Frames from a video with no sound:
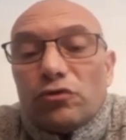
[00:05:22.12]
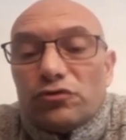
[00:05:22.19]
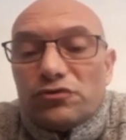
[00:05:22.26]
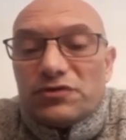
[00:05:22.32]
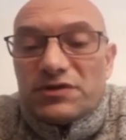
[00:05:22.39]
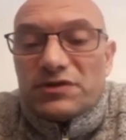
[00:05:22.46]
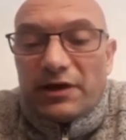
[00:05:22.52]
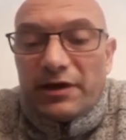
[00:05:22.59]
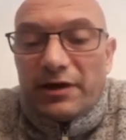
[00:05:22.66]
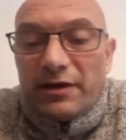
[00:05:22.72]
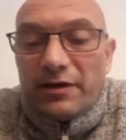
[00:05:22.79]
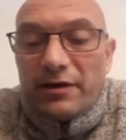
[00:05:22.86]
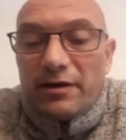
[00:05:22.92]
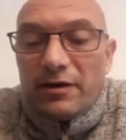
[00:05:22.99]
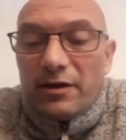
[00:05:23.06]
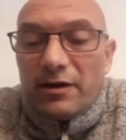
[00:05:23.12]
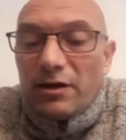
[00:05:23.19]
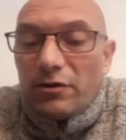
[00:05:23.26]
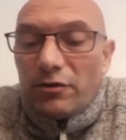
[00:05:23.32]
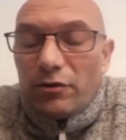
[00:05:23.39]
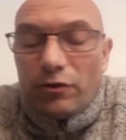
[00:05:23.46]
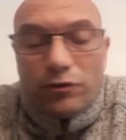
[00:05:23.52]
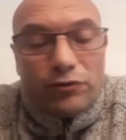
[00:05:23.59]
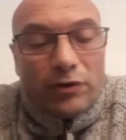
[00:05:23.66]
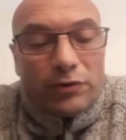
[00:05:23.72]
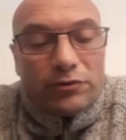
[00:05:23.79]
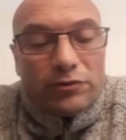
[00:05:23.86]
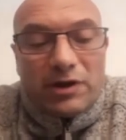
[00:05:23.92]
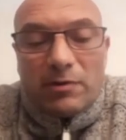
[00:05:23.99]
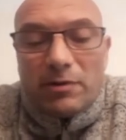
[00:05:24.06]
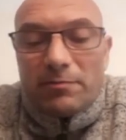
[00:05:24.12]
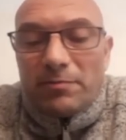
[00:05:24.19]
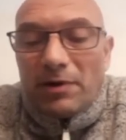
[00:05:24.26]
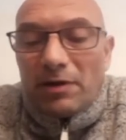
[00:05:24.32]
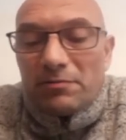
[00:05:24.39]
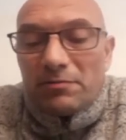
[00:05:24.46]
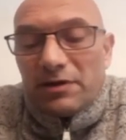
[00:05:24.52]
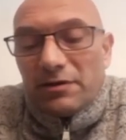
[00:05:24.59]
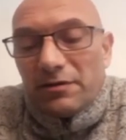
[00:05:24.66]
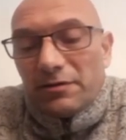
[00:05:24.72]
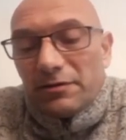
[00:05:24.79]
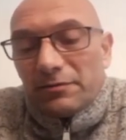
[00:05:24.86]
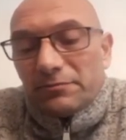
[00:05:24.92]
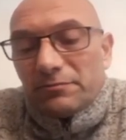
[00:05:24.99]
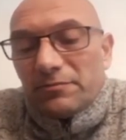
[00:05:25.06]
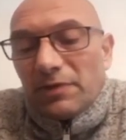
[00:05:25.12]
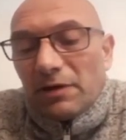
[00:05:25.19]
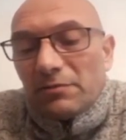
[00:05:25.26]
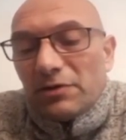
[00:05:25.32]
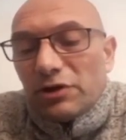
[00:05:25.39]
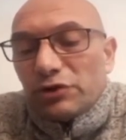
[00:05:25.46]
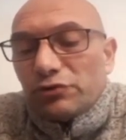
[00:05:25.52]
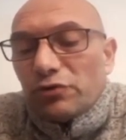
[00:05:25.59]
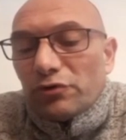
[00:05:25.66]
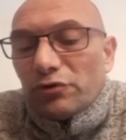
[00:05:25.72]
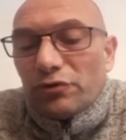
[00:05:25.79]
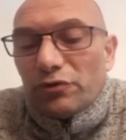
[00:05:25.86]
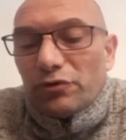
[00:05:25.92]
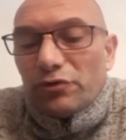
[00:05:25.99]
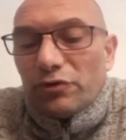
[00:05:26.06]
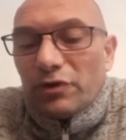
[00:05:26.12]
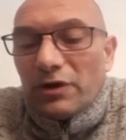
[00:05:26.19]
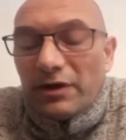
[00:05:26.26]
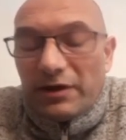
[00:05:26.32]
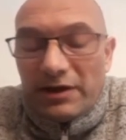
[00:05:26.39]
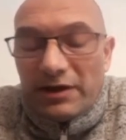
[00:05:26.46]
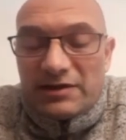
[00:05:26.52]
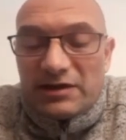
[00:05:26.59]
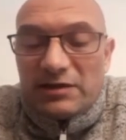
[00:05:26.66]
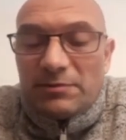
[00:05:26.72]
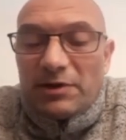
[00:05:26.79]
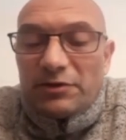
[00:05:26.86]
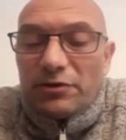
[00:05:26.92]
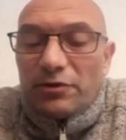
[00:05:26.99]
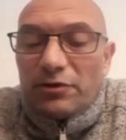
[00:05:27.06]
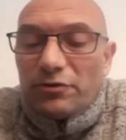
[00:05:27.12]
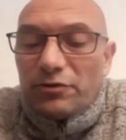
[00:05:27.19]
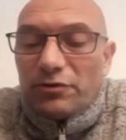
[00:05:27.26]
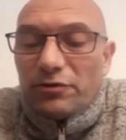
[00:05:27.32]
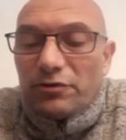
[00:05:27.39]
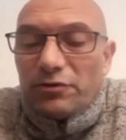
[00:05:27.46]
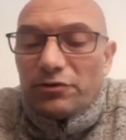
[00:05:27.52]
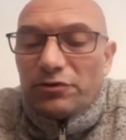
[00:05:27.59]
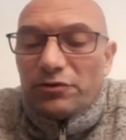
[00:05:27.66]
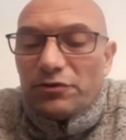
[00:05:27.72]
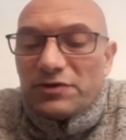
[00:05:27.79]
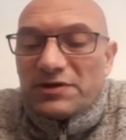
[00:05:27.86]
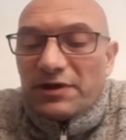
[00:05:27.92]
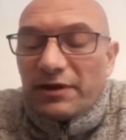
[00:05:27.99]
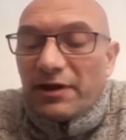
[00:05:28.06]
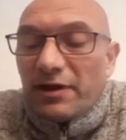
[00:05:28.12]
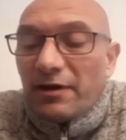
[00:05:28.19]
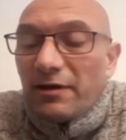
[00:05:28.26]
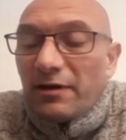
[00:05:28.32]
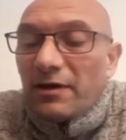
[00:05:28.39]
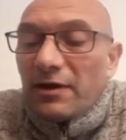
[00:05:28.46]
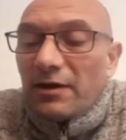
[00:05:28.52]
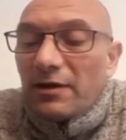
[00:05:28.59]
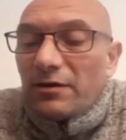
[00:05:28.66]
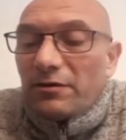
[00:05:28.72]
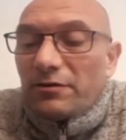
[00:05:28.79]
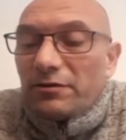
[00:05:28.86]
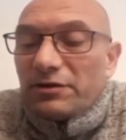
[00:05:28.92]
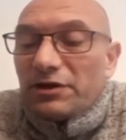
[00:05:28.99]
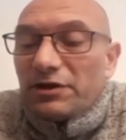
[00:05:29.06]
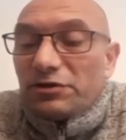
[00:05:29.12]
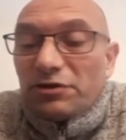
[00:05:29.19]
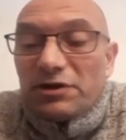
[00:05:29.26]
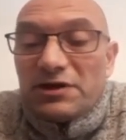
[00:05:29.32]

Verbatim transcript: du Saga. Mm. Euh, on aura notamment parmi, euh, parmi les joueurs, de, les animateurs de, Saga, euh, des gens qui